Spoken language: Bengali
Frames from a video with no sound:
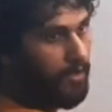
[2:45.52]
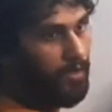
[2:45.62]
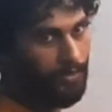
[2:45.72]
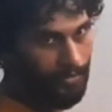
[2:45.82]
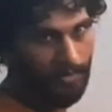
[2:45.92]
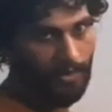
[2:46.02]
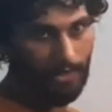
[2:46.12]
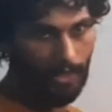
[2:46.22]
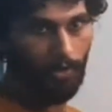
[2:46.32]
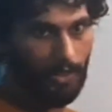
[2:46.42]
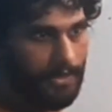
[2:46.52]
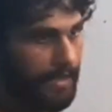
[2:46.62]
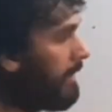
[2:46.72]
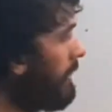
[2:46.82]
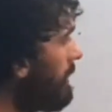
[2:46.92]
কর্ণ তাহলে বলা যায়
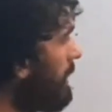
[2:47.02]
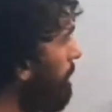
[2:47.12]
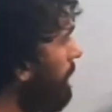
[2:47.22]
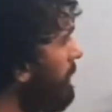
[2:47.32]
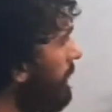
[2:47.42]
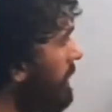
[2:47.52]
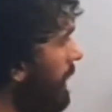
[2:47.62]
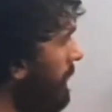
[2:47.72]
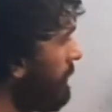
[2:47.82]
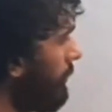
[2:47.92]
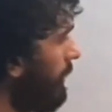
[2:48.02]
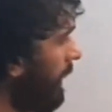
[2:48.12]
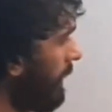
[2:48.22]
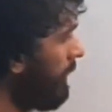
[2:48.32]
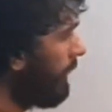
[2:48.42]
না যে আমরা যদি একটা
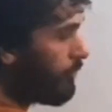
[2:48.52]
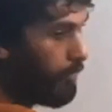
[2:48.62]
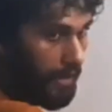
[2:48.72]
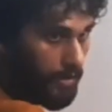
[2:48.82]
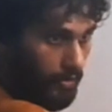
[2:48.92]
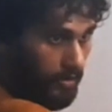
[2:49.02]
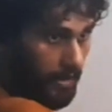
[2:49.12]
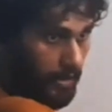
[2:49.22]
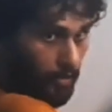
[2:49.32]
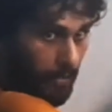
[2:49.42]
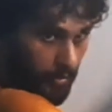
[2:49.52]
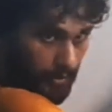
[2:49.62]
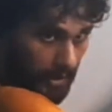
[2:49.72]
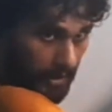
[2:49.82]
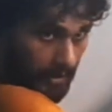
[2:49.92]
সামান্তরিকের দুইটা সন্নিহিত বাহু
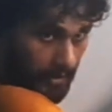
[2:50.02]
দ্বারা